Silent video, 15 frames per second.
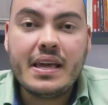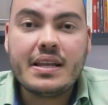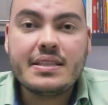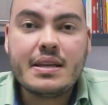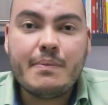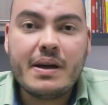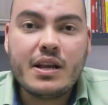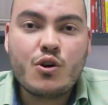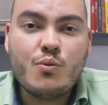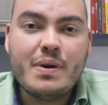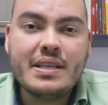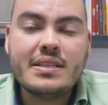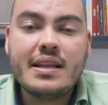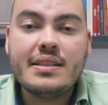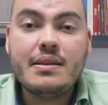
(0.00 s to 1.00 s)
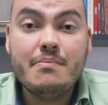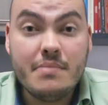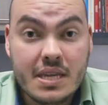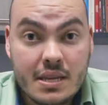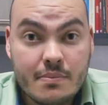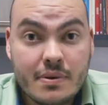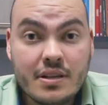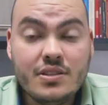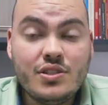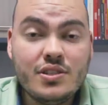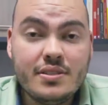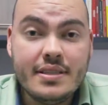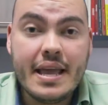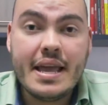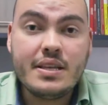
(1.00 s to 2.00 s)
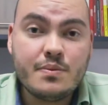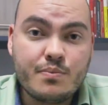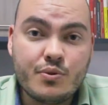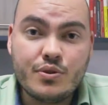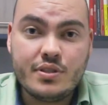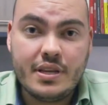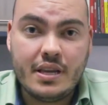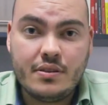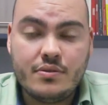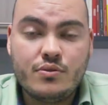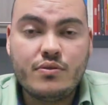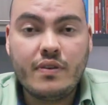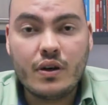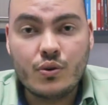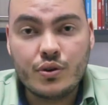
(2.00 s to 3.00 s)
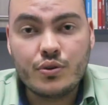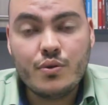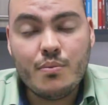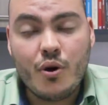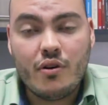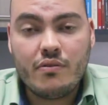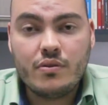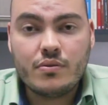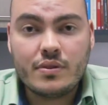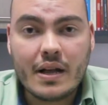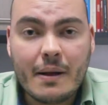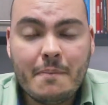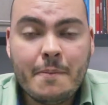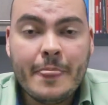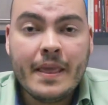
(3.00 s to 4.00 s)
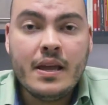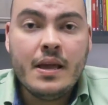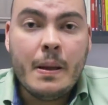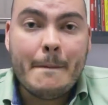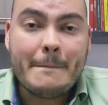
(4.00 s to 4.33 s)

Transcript: ela trabalha com uma entrada mínima de 10% do valor do imóvel, tá?